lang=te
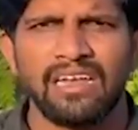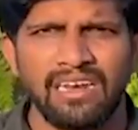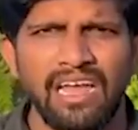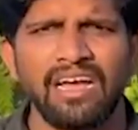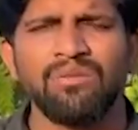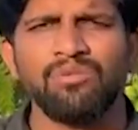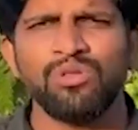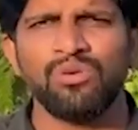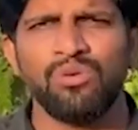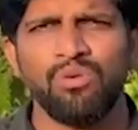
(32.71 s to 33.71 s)

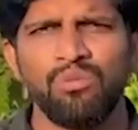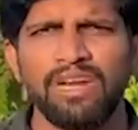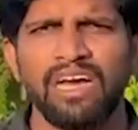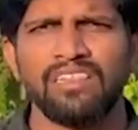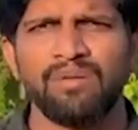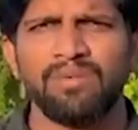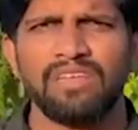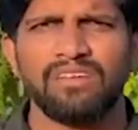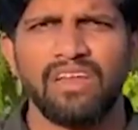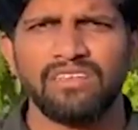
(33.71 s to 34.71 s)
రాకముందు ఉమ్మడి
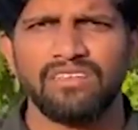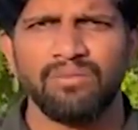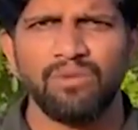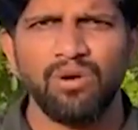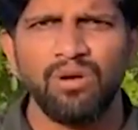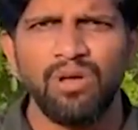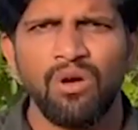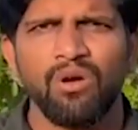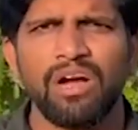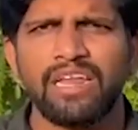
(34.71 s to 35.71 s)
ఆంధ్రప్రదేశ్ రాష్ట్రంలో
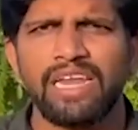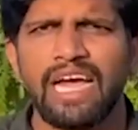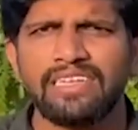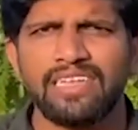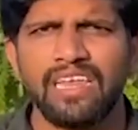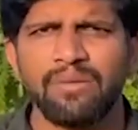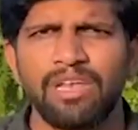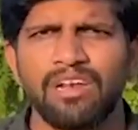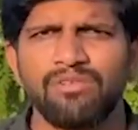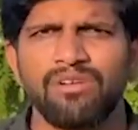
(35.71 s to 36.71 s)
ఒక
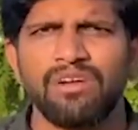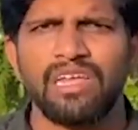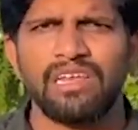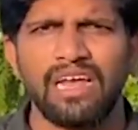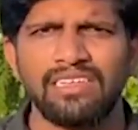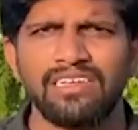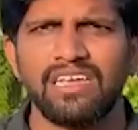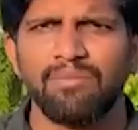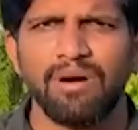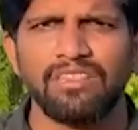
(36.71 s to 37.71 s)
క్రియాశీలమైనటువంటి
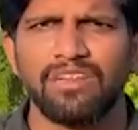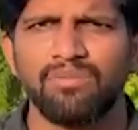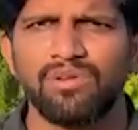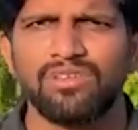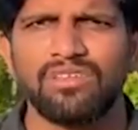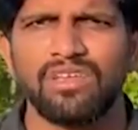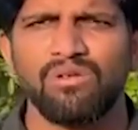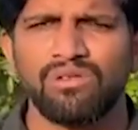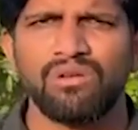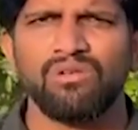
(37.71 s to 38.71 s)
రాజకీయ పాత్రను
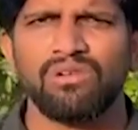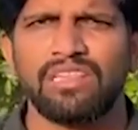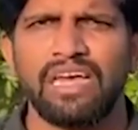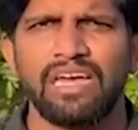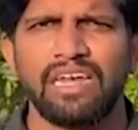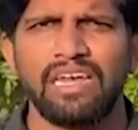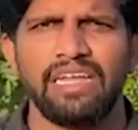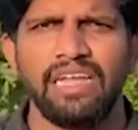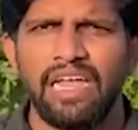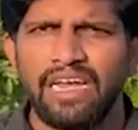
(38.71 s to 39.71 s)
పోషించారు కొత్తకోట
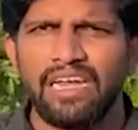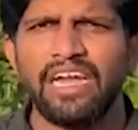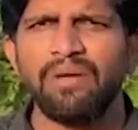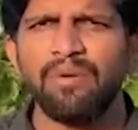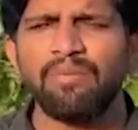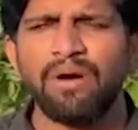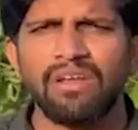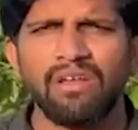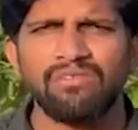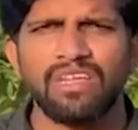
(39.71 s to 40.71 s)
దయాకరెడ్డి టీడీపీ
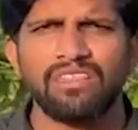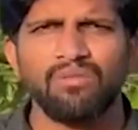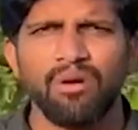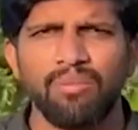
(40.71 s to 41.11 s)
పార్టీలో సైతం ఒక